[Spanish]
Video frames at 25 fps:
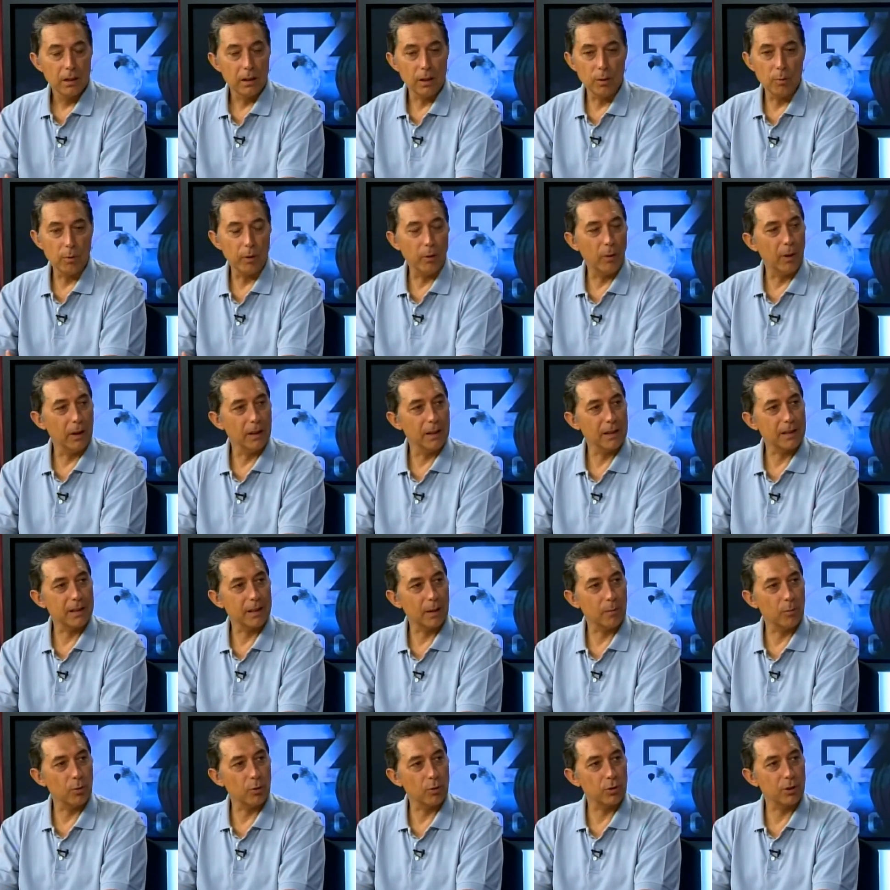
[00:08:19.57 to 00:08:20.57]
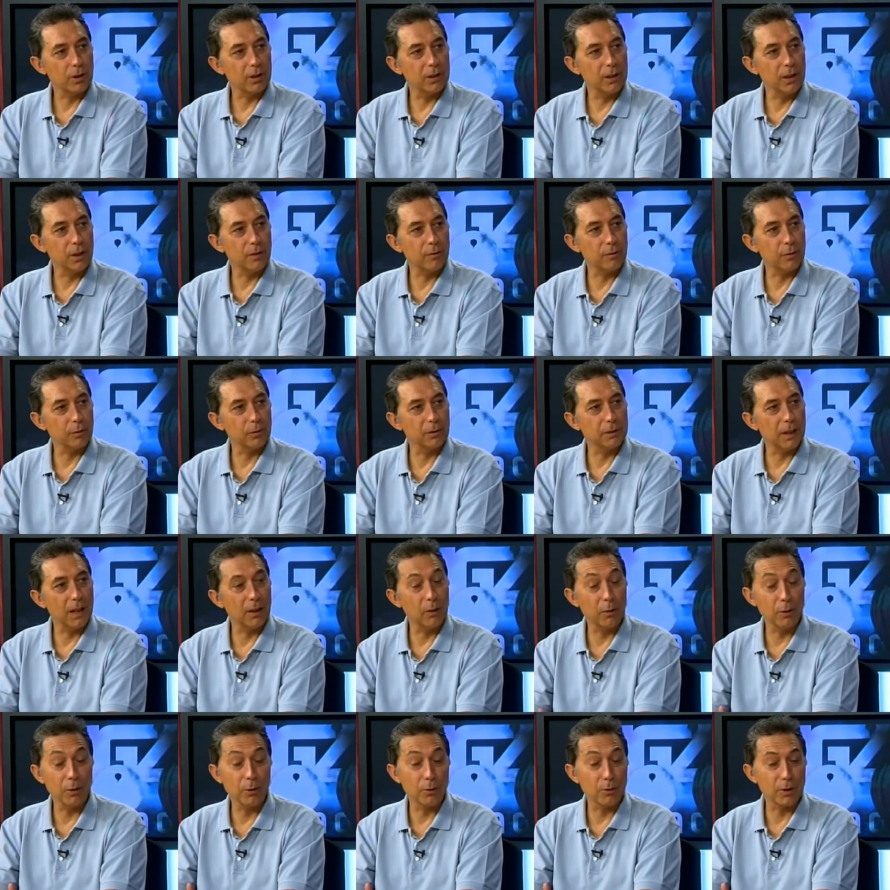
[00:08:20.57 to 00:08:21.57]
y bueno, ahí estamos
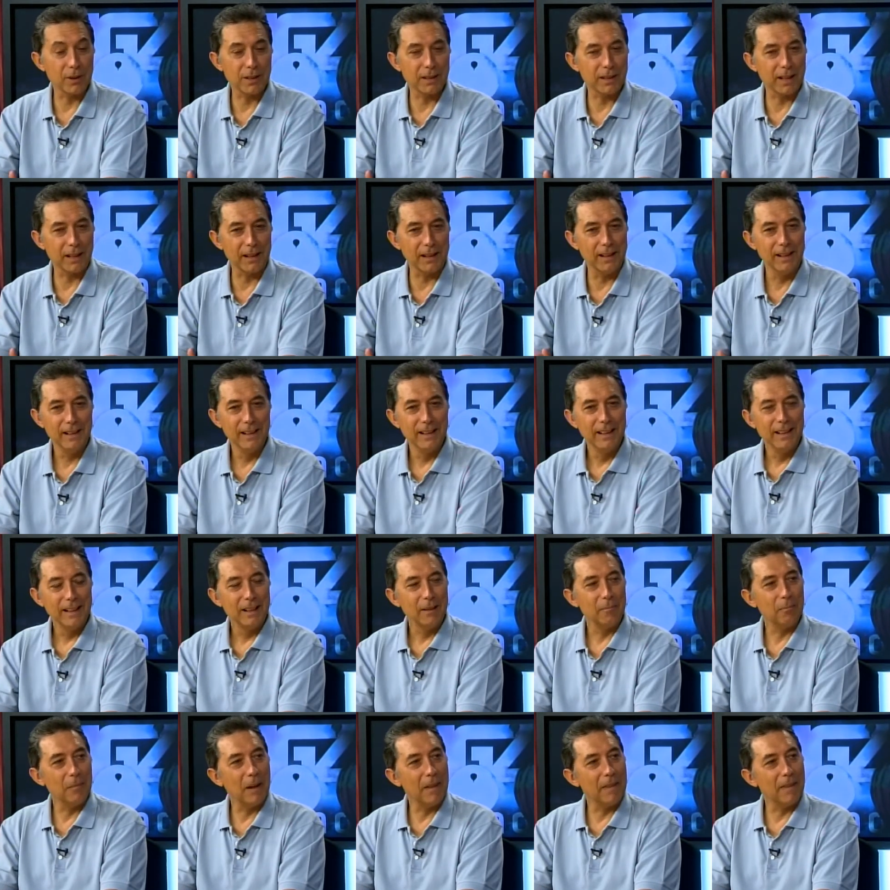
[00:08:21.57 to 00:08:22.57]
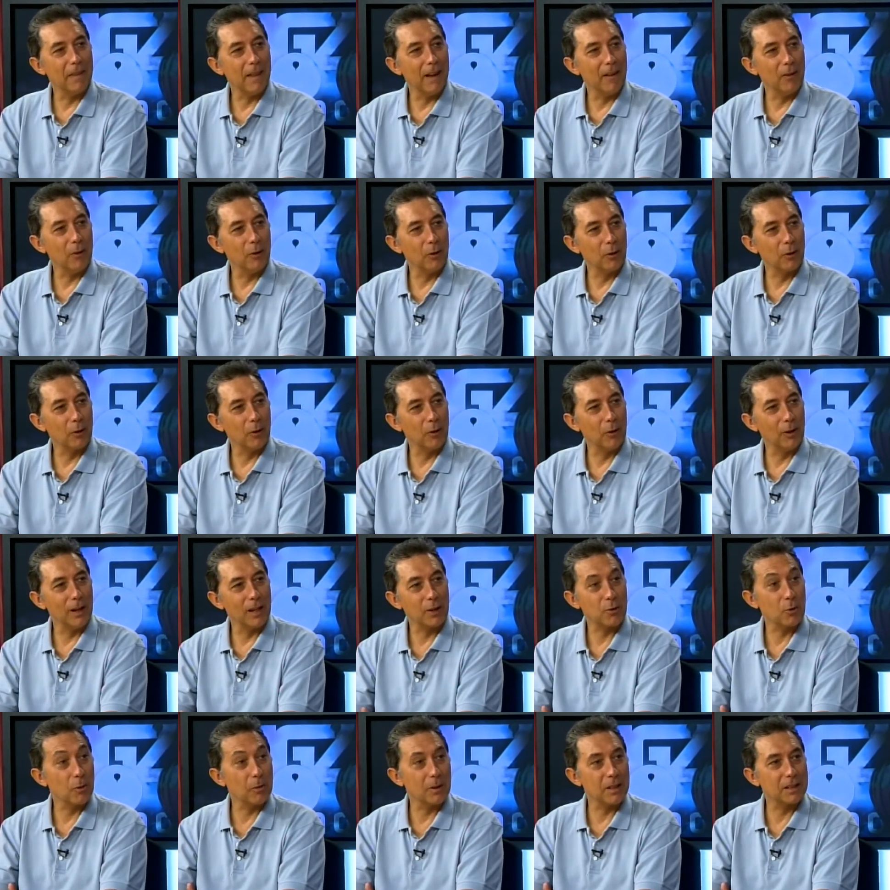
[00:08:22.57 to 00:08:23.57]
disfrutando y nos están mandando con
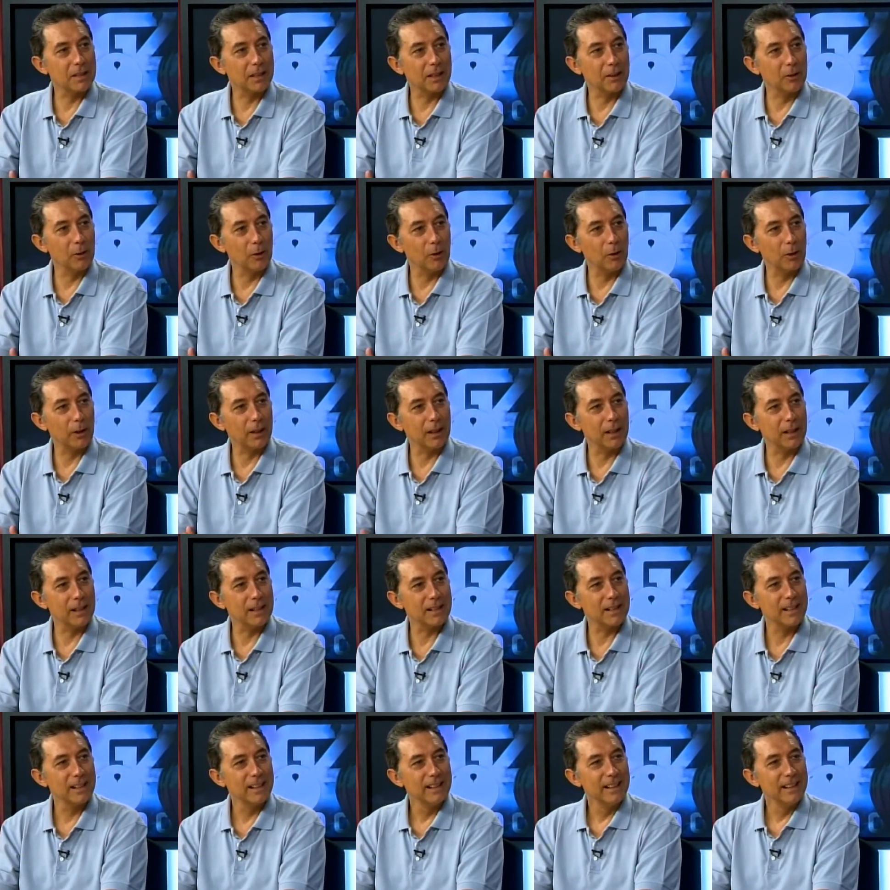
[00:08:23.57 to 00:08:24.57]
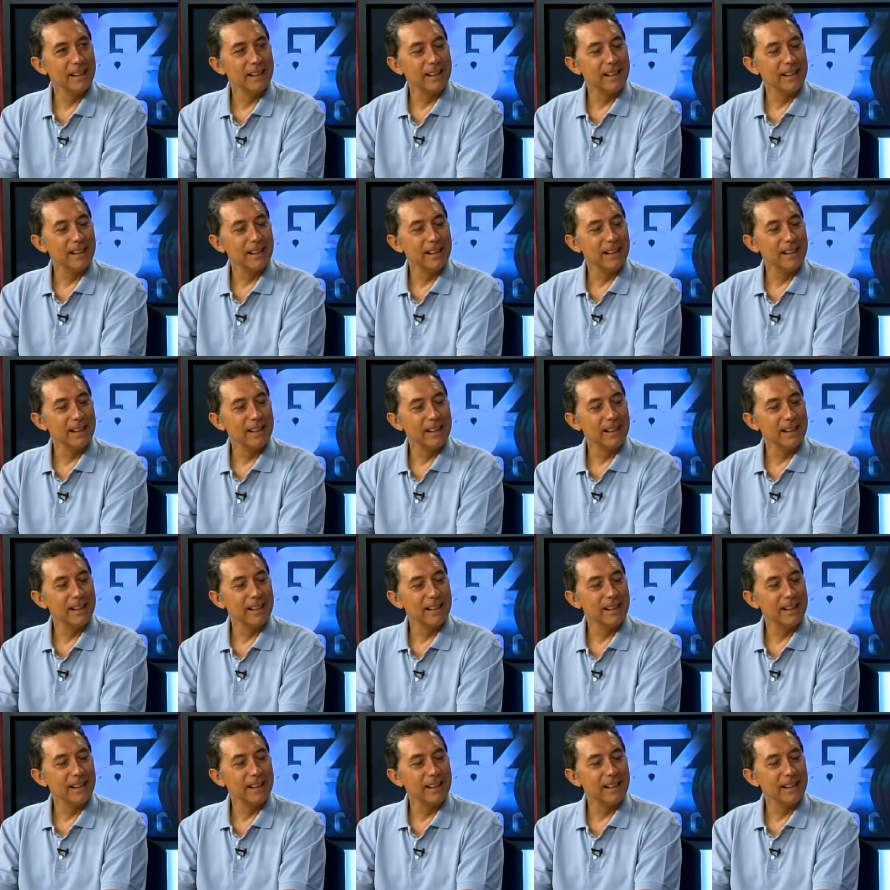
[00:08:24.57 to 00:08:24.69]
las nuevas tecnologías